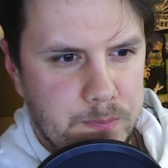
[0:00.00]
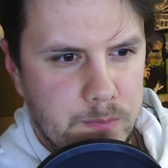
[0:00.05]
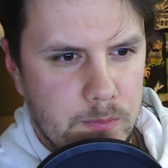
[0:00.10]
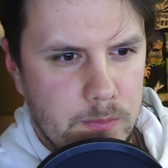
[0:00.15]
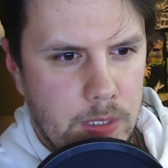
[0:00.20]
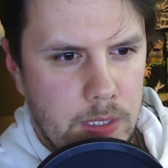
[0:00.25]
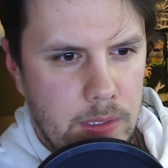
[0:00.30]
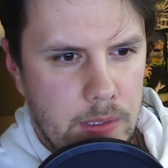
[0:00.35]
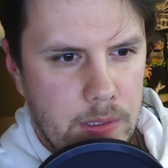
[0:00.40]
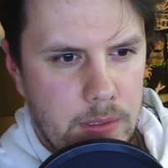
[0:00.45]

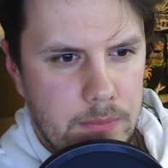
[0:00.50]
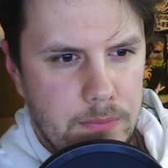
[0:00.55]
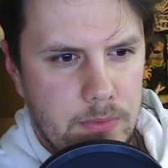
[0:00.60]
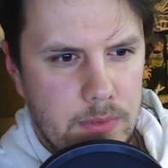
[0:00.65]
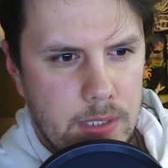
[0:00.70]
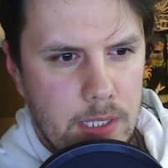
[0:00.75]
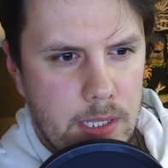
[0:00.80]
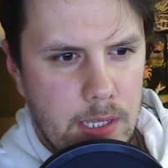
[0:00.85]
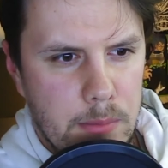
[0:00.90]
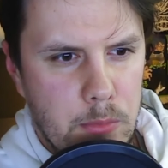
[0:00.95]
i
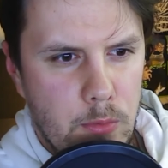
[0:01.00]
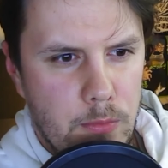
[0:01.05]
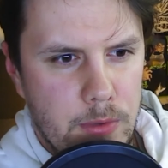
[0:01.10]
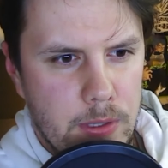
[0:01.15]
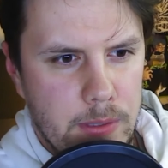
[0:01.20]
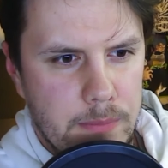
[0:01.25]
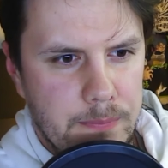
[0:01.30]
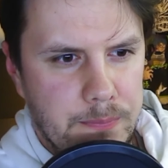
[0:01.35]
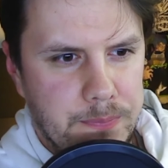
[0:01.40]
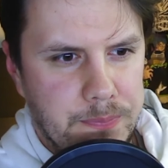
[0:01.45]
tak jak
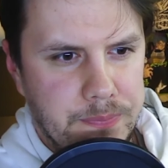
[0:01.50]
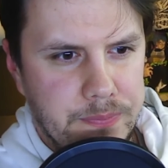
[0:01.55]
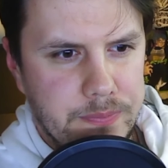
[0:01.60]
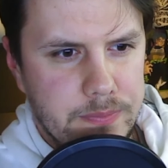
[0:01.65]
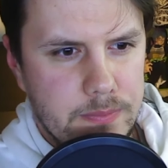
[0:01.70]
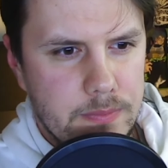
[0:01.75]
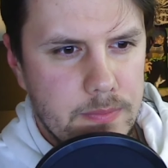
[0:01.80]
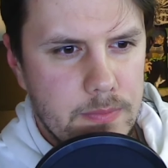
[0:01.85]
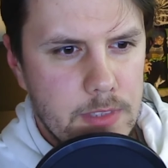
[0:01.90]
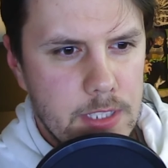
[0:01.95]
mówię,
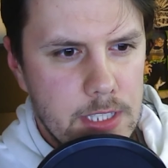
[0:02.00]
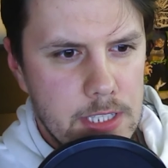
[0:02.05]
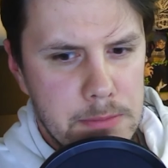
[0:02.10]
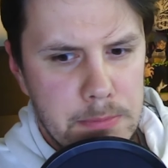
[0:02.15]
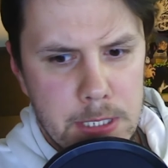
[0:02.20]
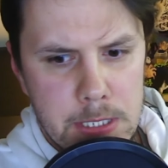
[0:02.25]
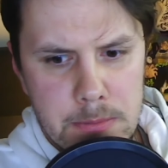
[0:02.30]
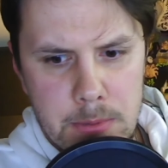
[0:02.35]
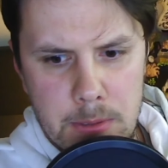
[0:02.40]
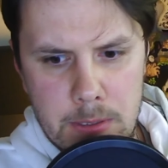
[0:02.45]
z
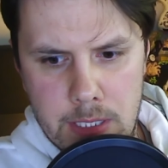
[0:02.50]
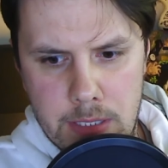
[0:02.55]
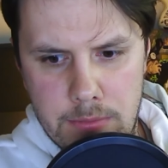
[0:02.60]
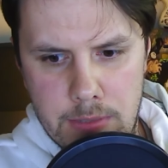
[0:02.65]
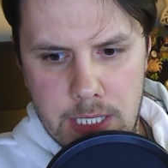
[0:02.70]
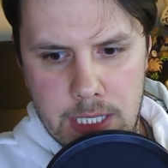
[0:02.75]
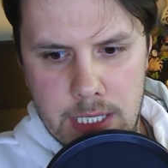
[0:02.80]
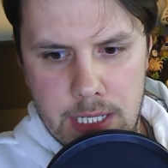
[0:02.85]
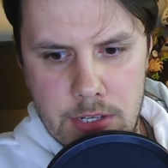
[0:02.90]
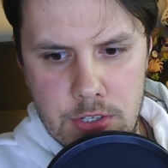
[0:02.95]
perspektywy
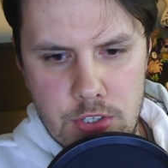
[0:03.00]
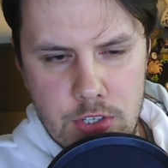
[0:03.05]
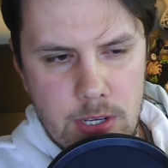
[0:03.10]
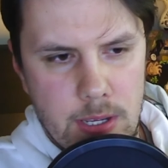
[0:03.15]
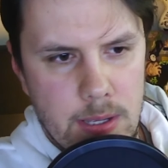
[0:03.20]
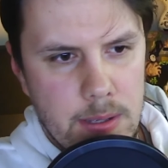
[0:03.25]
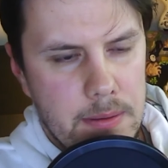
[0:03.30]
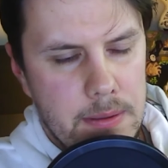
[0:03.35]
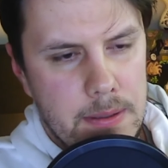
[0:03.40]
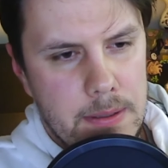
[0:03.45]

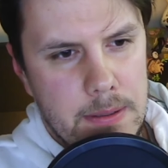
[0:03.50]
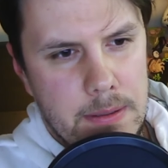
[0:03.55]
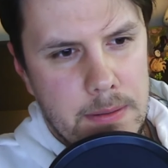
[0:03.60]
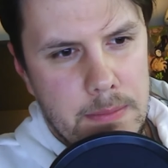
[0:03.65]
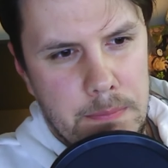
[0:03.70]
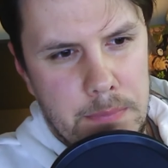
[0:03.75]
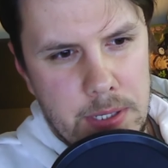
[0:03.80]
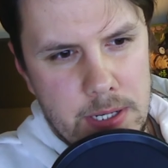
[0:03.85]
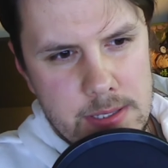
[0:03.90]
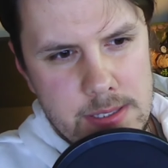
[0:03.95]
gracza
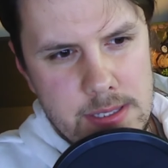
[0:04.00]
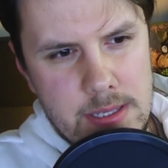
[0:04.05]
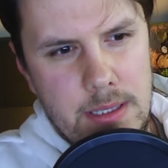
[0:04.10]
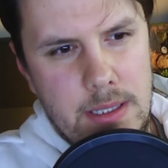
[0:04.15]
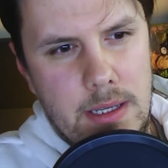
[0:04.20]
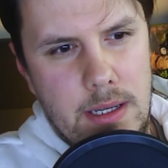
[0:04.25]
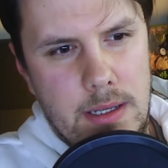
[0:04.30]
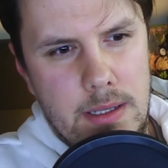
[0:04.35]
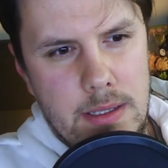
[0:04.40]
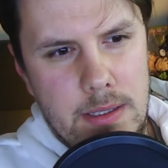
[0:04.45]

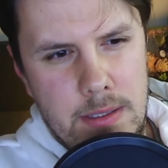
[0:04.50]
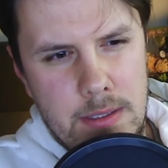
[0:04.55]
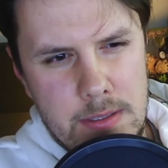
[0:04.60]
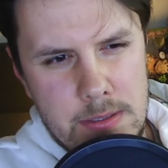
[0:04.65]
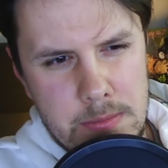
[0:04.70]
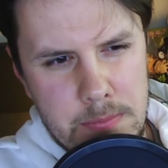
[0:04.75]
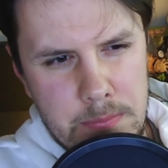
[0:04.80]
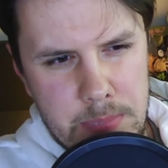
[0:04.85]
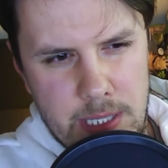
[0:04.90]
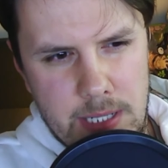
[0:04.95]
Brazylia
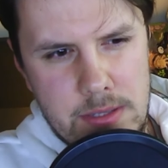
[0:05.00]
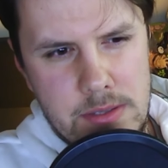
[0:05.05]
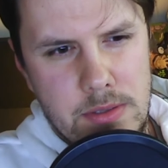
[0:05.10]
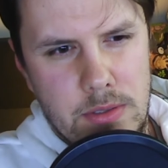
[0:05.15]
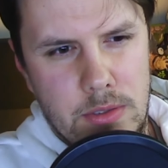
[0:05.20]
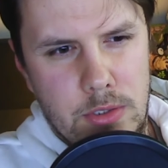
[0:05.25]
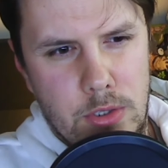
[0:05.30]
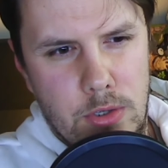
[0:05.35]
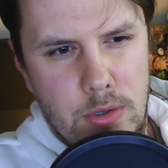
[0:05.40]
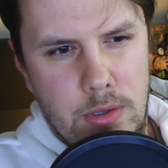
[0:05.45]
jest bardzo
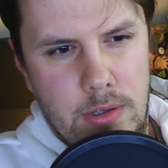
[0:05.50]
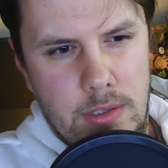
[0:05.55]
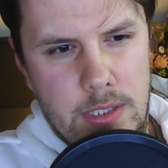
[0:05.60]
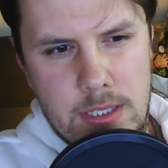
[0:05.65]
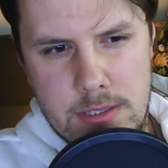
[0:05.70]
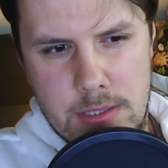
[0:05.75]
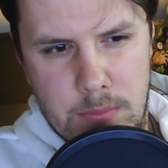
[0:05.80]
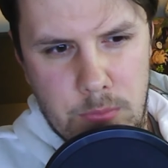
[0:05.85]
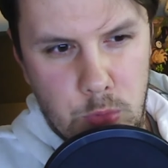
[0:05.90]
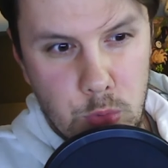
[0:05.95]
droga,
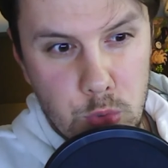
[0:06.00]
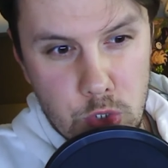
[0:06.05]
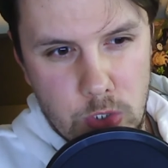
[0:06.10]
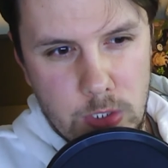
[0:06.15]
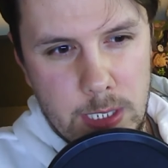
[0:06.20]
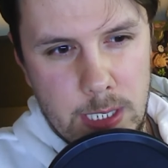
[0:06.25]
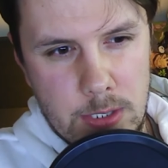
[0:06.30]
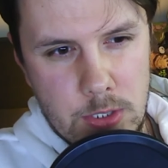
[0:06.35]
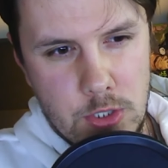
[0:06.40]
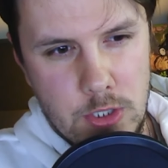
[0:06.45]
jest tam dużo
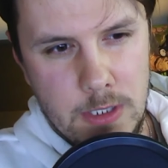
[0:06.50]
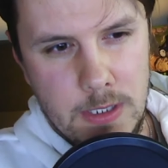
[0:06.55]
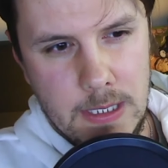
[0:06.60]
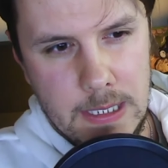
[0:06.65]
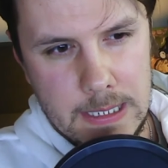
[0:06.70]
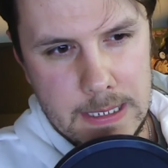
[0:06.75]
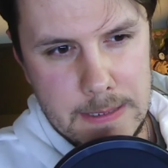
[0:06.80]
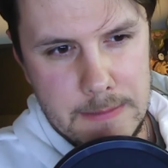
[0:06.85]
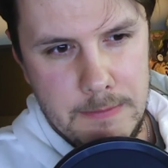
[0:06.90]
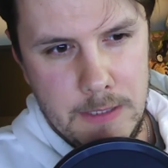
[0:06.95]
graczy,
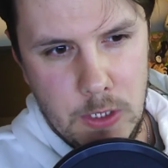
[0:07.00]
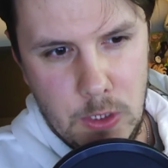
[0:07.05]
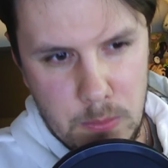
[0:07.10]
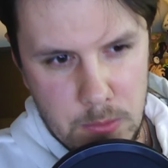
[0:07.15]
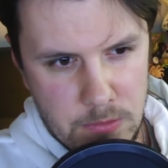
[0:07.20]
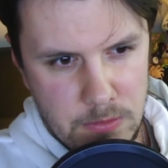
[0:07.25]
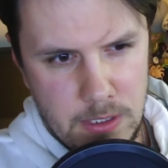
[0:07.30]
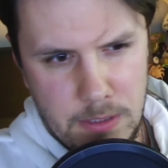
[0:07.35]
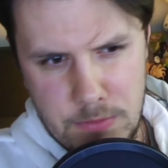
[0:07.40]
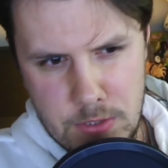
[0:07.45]
tak,
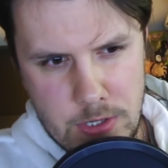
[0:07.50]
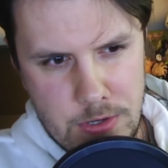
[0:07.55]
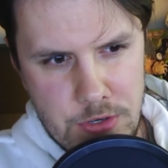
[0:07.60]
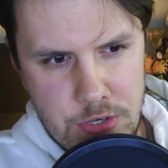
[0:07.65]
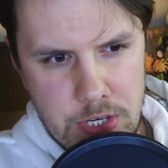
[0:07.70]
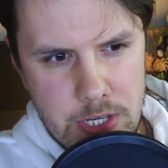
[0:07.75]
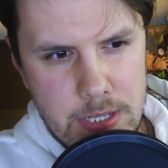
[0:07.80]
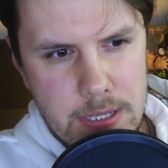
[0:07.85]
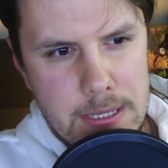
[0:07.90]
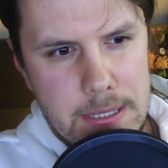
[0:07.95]
wiadomo, jak
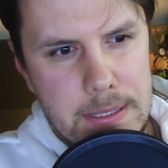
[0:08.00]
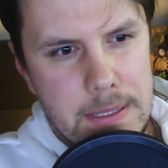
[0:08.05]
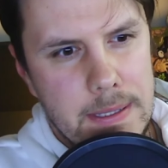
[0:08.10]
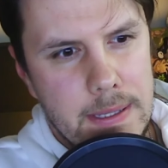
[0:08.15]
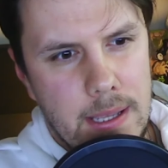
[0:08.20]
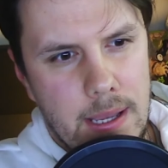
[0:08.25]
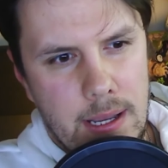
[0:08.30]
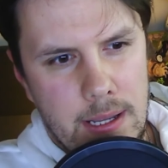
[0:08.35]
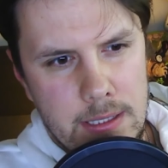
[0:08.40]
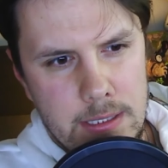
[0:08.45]
wszędzie,
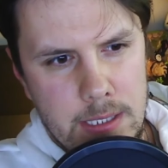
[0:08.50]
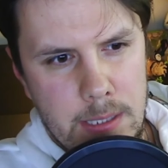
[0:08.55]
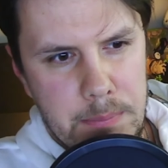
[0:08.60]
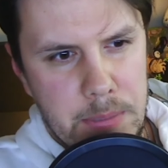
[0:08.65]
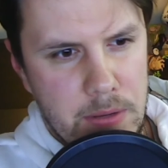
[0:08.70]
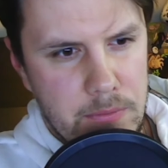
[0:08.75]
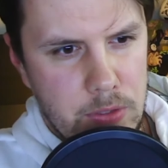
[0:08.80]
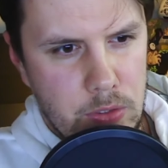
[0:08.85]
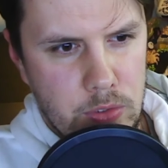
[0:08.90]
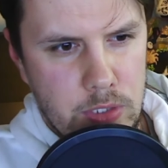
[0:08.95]
ale
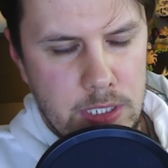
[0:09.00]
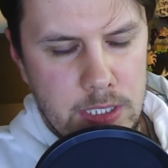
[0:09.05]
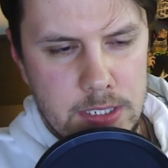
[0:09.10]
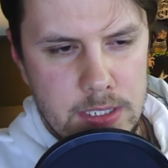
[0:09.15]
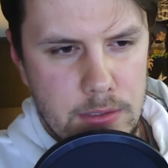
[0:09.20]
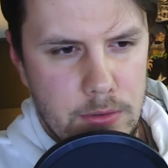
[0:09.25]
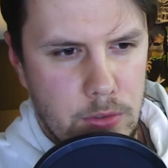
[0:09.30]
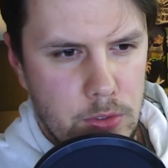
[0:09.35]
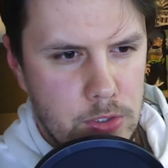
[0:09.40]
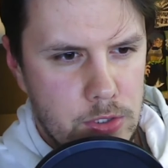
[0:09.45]
naprawdę oni,
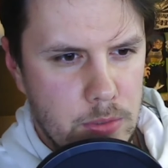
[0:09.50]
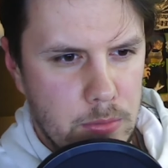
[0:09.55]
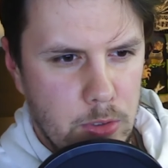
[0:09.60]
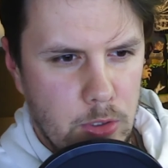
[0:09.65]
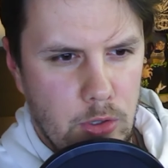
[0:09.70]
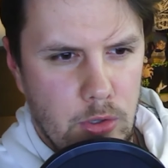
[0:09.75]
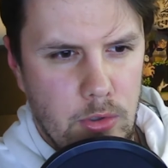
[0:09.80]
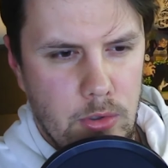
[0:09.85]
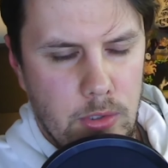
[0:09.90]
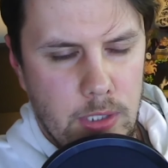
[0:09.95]
oni
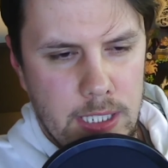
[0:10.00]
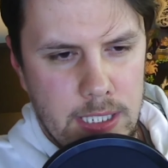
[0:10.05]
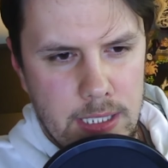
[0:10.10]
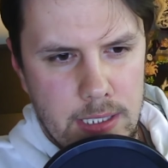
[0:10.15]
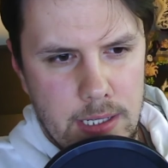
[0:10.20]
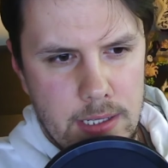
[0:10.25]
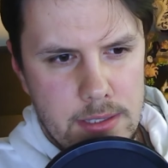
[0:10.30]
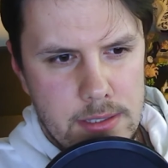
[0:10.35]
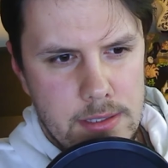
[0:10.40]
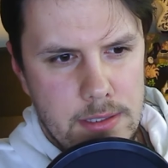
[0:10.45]
są o
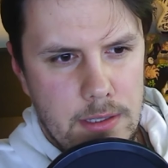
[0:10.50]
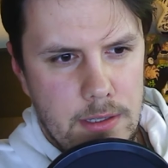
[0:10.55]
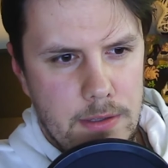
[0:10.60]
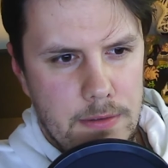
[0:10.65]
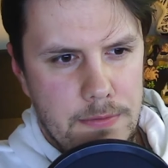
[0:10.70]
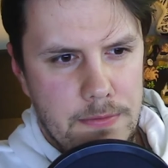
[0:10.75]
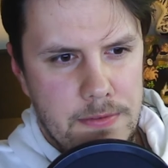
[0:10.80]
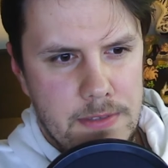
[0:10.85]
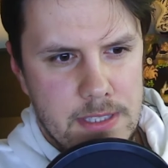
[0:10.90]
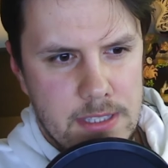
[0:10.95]
generację
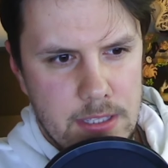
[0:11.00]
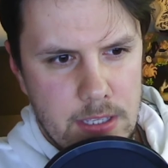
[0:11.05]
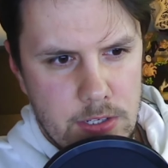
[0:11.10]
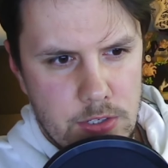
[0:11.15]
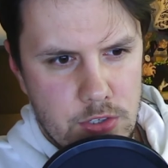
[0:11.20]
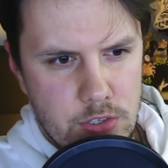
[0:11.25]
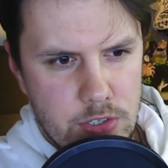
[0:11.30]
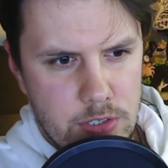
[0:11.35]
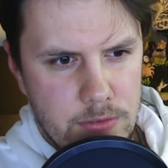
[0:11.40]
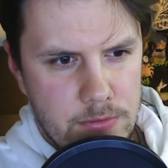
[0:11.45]

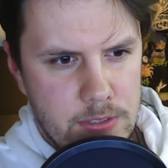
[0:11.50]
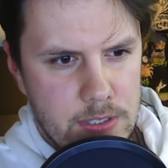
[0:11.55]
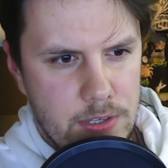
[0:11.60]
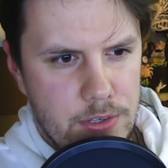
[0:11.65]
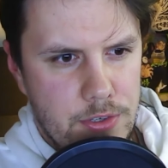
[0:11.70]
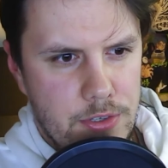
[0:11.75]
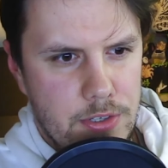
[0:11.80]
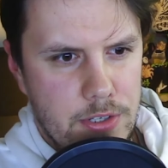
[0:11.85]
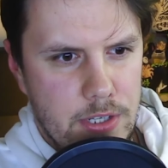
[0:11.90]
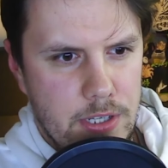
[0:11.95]
wstecz, w
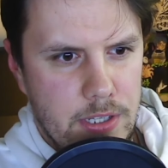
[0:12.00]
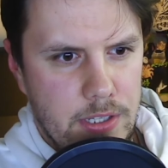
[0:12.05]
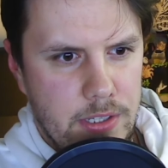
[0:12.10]
sensie